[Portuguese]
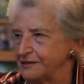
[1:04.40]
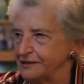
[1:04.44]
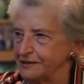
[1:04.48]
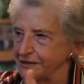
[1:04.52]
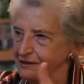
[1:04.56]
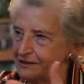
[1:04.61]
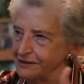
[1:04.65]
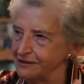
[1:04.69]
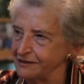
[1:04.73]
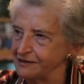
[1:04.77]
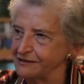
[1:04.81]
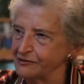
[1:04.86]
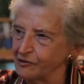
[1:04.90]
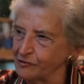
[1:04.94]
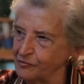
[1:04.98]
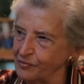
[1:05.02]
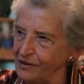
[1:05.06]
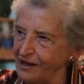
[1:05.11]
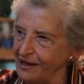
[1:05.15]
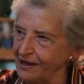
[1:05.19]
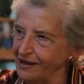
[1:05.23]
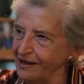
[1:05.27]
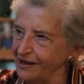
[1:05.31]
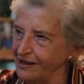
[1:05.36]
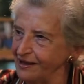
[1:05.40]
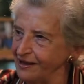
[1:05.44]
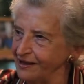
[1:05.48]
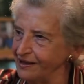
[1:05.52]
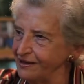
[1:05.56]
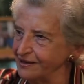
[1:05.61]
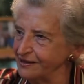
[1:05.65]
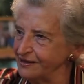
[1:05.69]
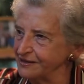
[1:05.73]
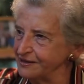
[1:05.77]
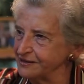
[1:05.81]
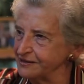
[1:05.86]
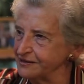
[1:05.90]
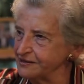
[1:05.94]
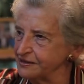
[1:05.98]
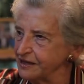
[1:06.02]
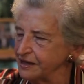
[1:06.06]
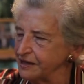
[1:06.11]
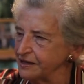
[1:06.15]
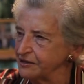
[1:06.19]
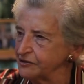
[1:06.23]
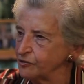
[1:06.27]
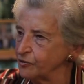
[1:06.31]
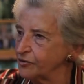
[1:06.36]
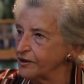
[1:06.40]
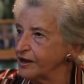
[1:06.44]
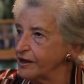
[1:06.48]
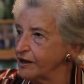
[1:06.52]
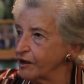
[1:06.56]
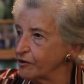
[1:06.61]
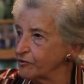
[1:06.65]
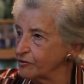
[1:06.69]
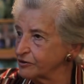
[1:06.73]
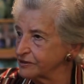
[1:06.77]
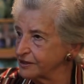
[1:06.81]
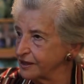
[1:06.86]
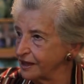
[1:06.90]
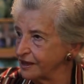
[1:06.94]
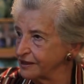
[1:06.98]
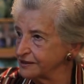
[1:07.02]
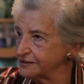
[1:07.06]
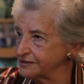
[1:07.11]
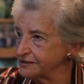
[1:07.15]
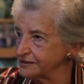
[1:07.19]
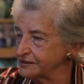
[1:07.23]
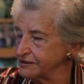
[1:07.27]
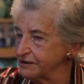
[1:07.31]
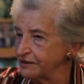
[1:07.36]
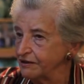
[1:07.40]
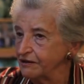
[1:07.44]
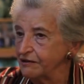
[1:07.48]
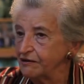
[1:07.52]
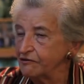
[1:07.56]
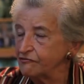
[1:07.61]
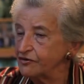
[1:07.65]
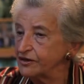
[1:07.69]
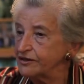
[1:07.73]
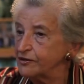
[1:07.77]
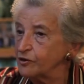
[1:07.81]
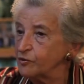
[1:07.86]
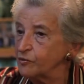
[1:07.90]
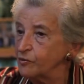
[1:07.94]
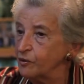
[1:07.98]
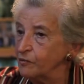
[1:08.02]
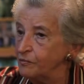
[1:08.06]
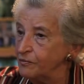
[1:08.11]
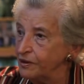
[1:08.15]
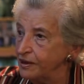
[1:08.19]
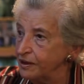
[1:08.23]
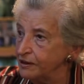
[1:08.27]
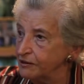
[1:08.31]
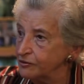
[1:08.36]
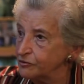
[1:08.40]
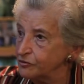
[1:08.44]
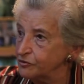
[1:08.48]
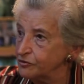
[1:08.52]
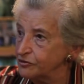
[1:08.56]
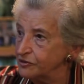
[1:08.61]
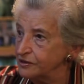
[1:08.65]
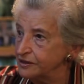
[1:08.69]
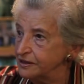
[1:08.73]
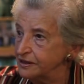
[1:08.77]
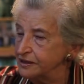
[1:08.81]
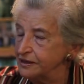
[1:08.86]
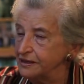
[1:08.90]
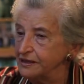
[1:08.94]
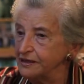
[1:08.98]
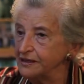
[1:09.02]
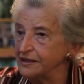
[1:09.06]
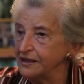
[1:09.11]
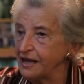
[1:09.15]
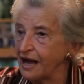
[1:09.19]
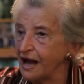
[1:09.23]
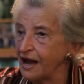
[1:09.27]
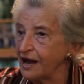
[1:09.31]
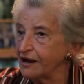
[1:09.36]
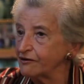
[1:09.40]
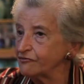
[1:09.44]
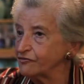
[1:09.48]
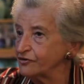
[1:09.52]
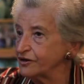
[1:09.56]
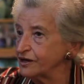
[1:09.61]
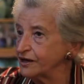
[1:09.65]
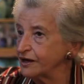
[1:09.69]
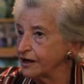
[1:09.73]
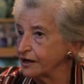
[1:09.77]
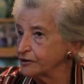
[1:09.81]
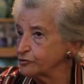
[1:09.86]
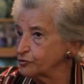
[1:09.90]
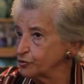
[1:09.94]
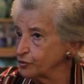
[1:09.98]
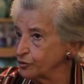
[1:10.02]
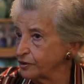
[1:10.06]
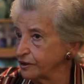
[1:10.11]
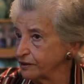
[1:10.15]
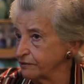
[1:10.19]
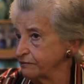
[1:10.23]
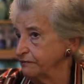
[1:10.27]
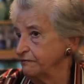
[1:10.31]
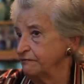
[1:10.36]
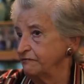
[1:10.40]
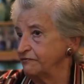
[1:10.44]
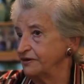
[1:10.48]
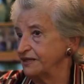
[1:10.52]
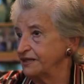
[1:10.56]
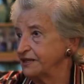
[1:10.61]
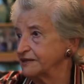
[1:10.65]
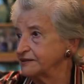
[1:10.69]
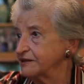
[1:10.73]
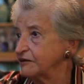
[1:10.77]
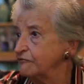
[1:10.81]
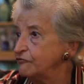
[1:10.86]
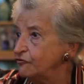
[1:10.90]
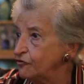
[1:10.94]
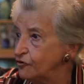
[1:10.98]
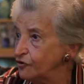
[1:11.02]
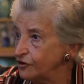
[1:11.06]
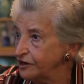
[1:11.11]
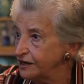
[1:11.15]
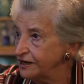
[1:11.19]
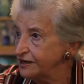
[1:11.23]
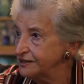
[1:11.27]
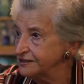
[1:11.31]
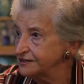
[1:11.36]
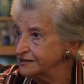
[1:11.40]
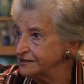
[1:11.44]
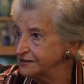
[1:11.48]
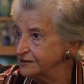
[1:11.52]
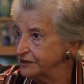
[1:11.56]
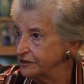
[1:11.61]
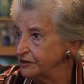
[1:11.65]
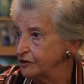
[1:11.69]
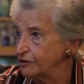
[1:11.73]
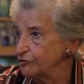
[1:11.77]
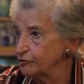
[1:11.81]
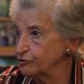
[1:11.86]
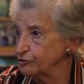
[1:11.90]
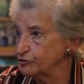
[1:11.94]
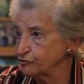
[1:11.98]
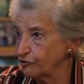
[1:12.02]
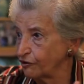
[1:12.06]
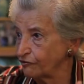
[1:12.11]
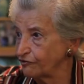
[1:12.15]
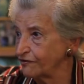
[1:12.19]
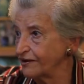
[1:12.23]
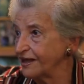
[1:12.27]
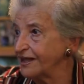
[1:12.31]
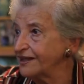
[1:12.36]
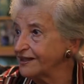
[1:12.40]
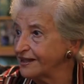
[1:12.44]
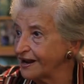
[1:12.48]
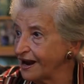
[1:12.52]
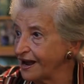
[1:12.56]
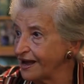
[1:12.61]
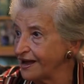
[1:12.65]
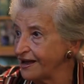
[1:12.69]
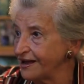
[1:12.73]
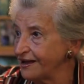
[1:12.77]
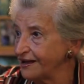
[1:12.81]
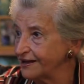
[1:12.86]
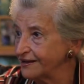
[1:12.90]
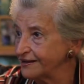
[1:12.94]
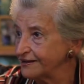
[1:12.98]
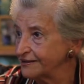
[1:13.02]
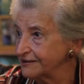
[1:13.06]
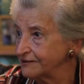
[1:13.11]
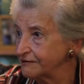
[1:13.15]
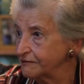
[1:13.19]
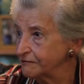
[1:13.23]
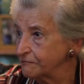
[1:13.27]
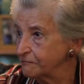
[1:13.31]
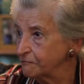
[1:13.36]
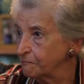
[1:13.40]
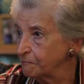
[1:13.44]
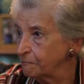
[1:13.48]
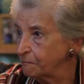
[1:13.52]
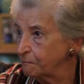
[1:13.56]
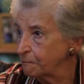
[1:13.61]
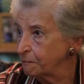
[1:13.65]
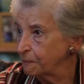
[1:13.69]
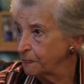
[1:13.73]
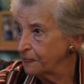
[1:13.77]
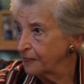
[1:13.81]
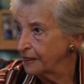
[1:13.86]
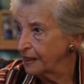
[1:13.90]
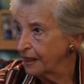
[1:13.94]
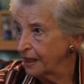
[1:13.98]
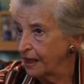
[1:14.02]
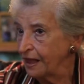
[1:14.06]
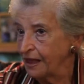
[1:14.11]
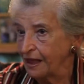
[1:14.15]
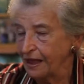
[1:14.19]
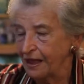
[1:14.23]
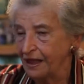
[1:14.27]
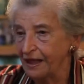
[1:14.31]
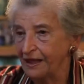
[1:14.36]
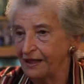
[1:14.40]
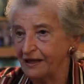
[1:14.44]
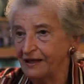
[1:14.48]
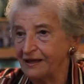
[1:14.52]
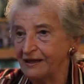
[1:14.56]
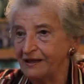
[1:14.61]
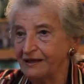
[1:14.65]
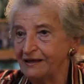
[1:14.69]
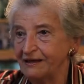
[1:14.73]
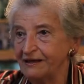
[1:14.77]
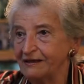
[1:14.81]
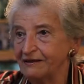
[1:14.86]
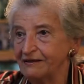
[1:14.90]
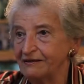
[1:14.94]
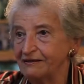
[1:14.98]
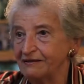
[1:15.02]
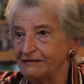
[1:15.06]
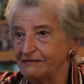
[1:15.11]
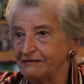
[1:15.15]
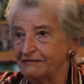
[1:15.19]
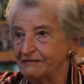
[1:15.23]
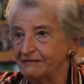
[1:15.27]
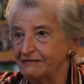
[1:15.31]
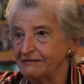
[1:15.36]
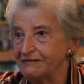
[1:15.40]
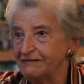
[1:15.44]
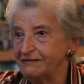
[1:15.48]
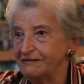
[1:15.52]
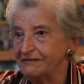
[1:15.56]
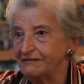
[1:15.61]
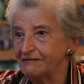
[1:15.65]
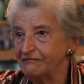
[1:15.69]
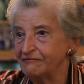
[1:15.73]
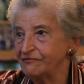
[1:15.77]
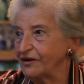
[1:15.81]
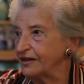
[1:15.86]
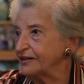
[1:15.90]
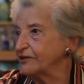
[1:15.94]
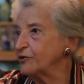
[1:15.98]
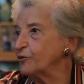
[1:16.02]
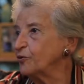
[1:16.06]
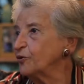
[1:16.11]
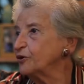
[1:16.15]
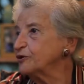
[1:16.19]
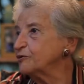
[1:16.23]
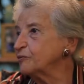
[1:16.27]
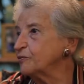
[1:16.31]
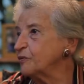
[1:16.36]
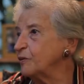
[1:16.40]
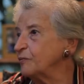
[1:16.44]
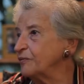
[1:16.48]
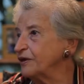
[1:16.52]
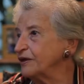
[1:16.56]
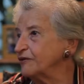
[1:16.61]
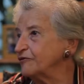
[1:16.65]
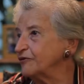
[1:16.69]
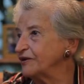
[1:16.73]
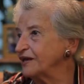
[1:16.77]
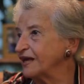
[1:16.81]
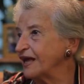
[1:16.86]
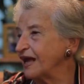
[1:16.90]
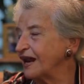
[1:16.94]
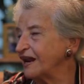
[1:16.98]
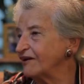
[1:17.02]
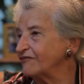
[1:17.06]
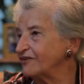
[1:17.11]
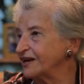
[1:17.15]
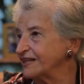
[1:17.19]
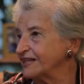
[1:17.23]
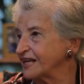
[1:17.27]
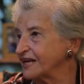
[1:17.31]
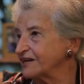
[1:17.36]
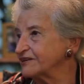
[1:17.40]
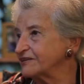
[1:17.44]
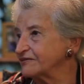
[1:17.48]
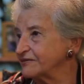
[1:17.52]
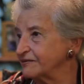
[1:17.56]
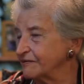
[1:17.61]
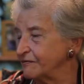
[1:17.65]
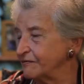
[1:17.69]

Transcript: que são perenes. Então, o que, que acontece? Vai ter um momento em que a árvore caduca vai estar sem folhas, o sol vai entrar, é, vai ter outro momento em que ela vai estar